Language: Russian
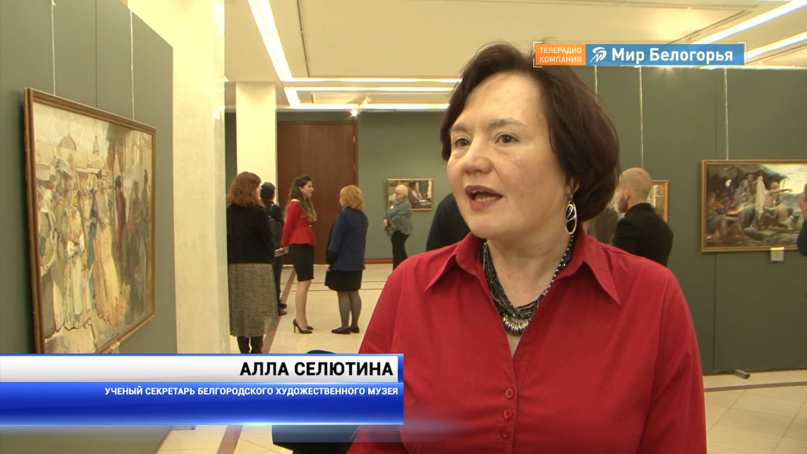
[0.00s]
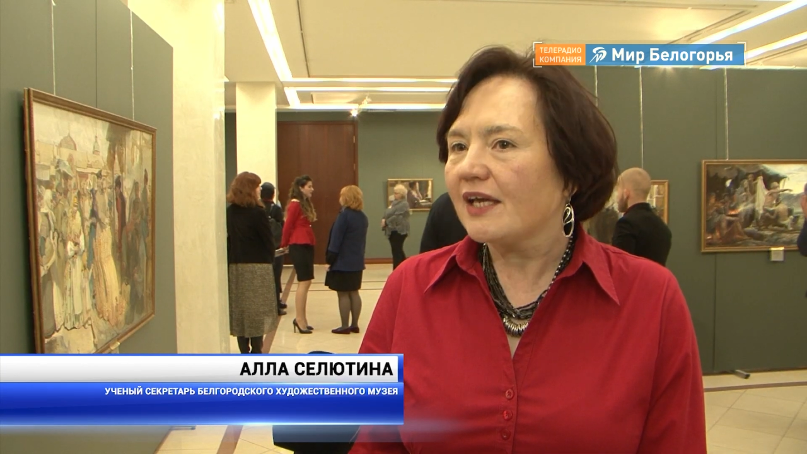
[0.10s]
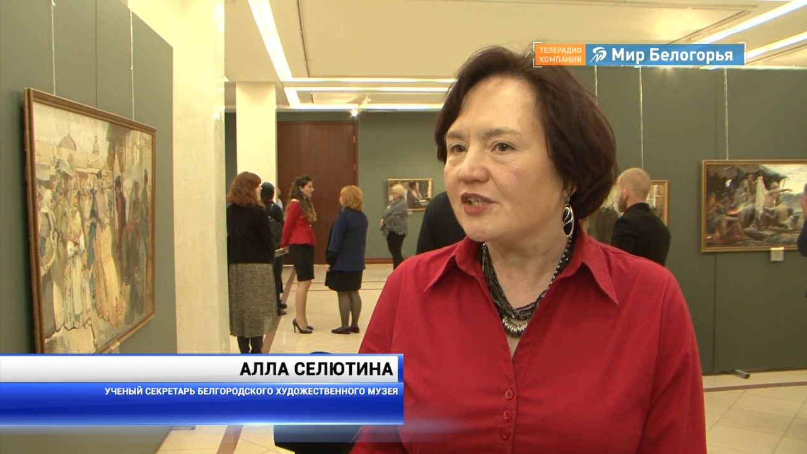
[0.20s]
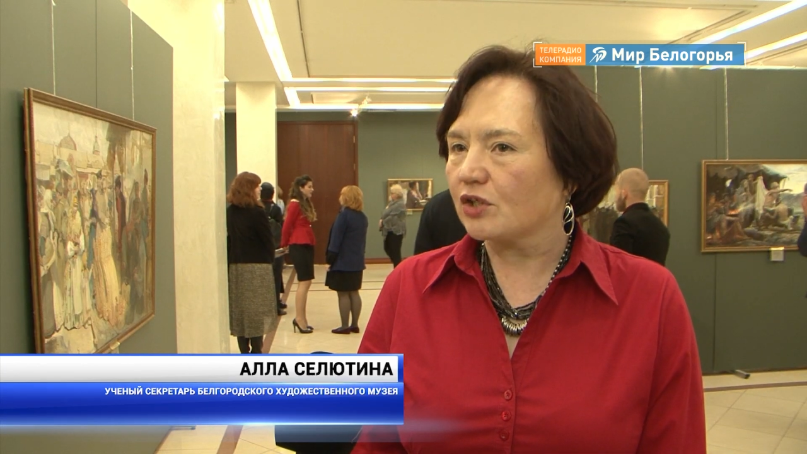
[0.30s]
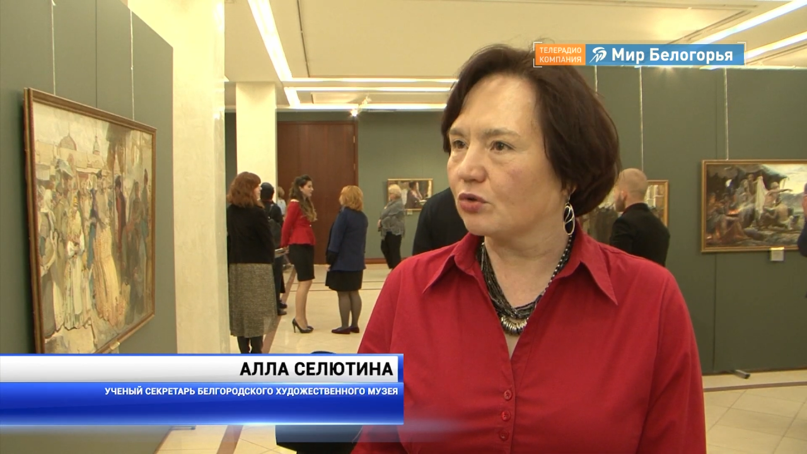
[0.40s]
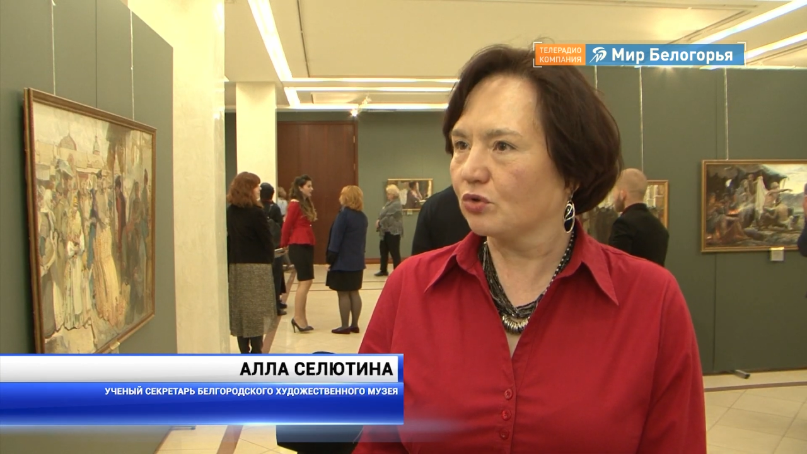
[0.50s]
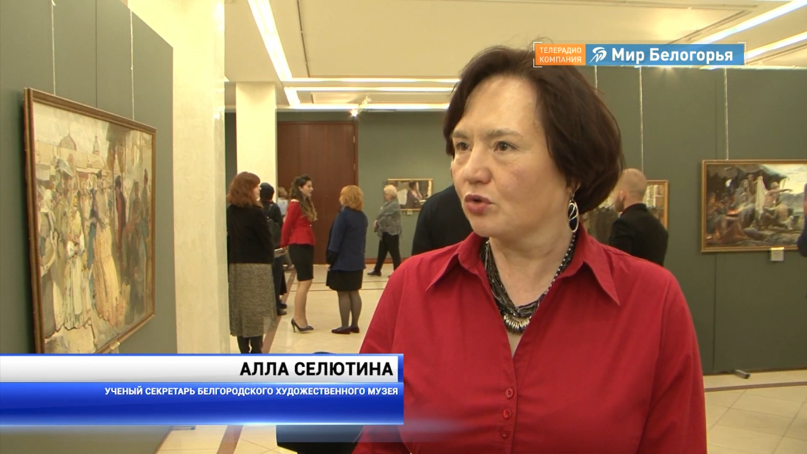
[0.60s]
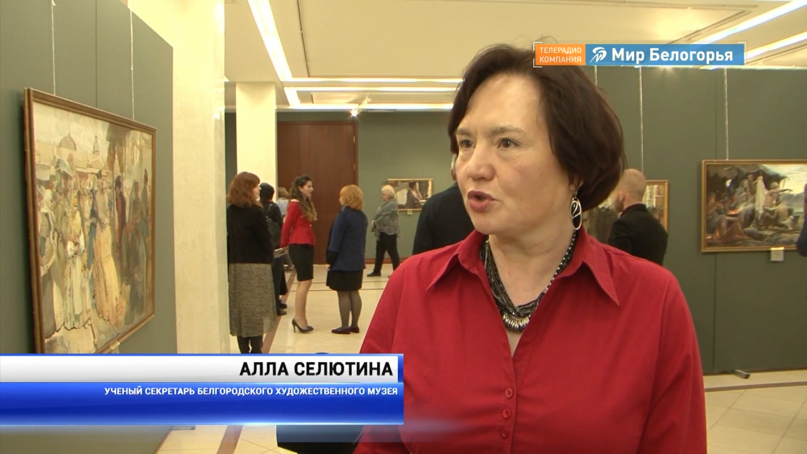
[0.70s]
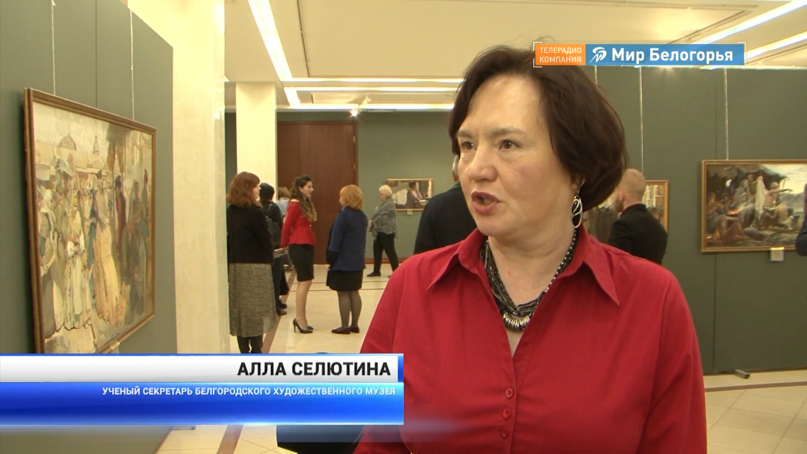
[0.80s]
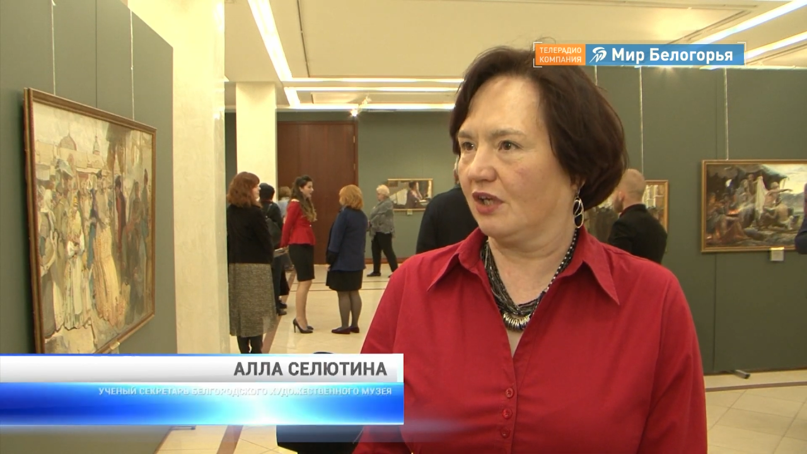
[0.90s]
эти
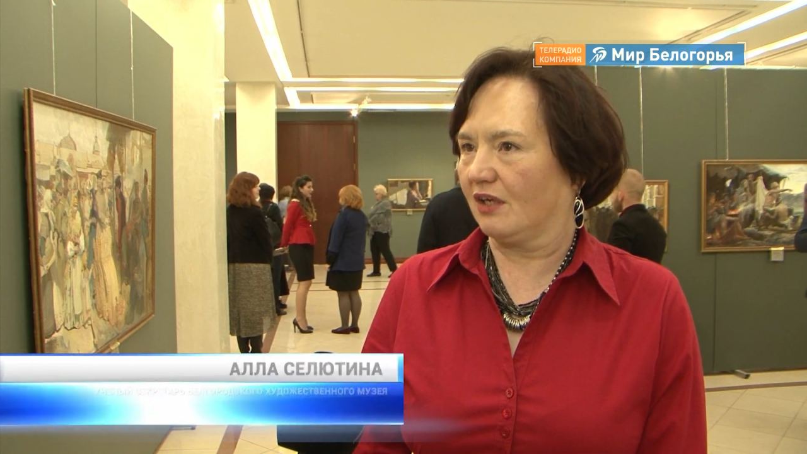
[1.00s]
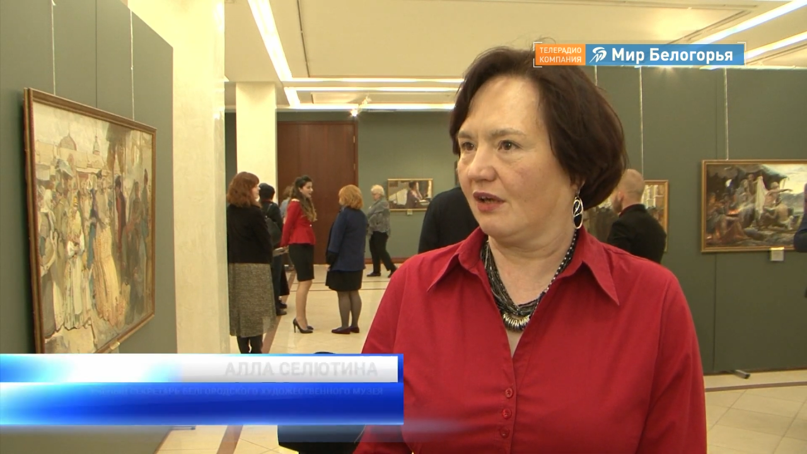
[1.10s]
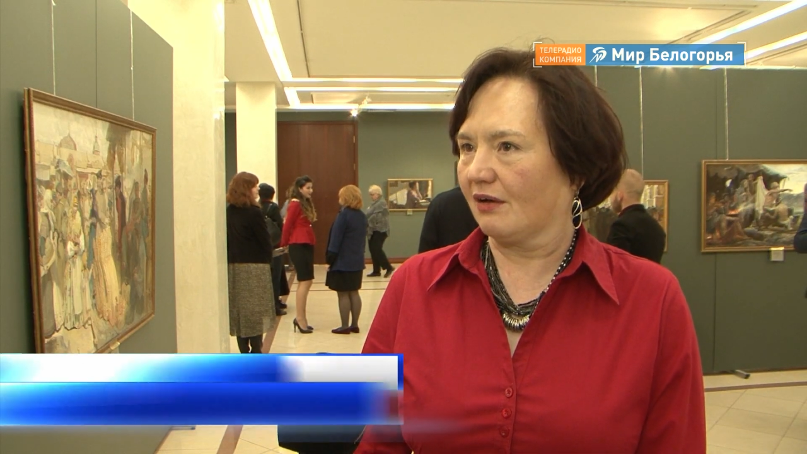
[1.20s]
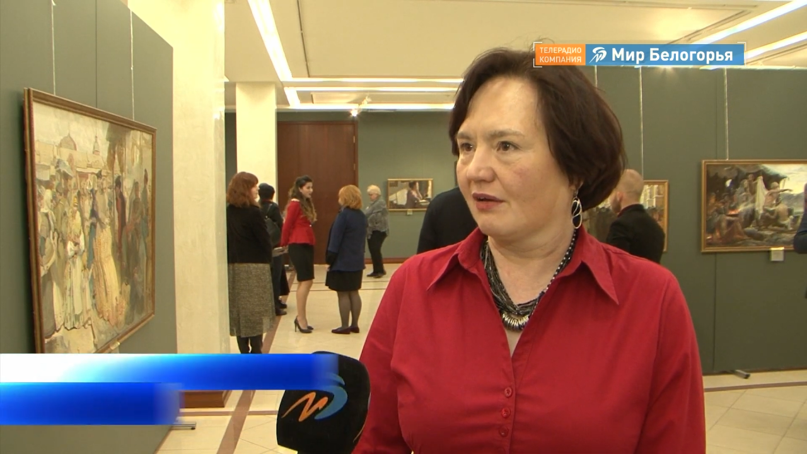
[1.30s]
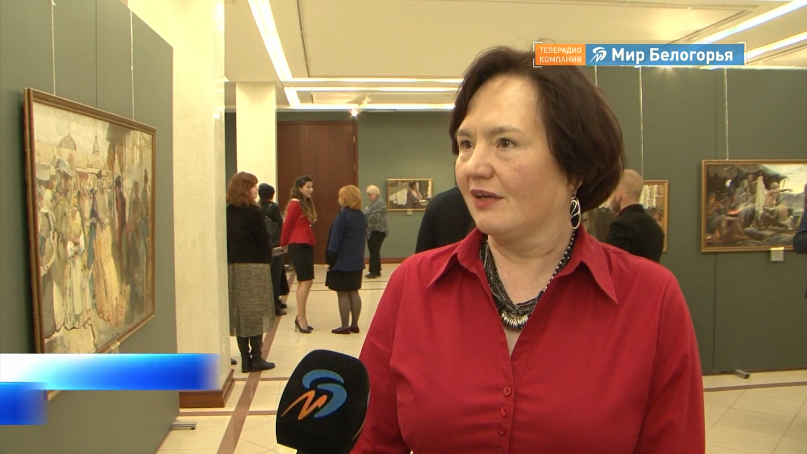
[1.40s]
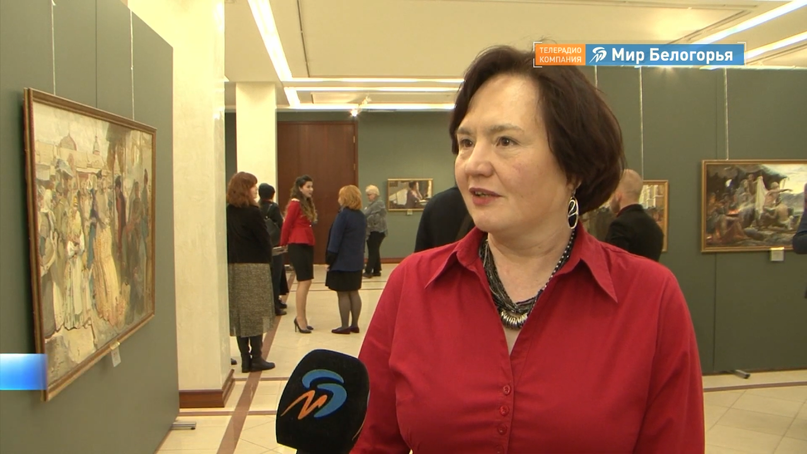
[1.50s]
художники